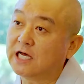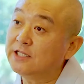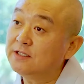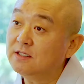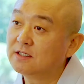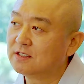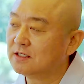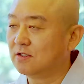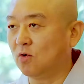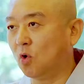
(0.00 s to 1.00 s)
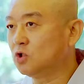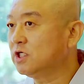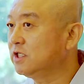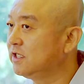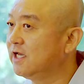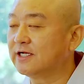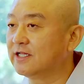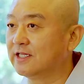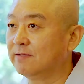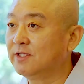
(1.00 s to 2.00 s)
단 5년
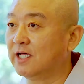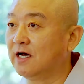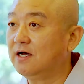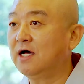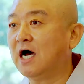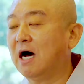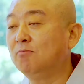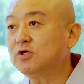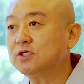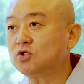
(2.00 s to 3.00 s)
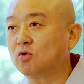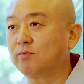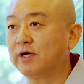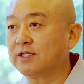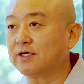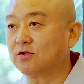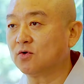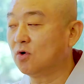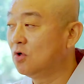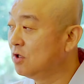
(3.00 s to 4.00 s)
이하는 안 됩니다. 아무리
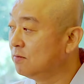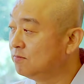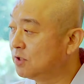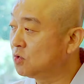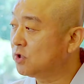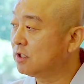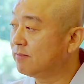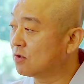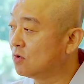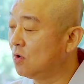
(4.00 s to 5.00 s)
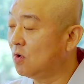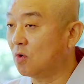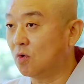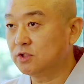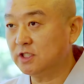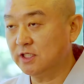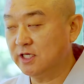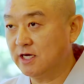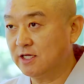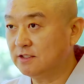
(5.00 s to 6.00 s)
총명하더라도 비구계를 받고
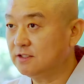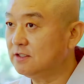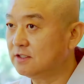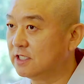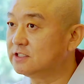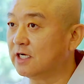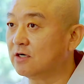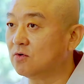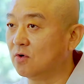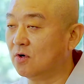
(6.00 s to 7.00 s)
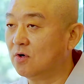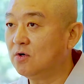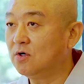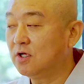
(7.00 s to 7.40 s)
5년 이하는 되지 않고,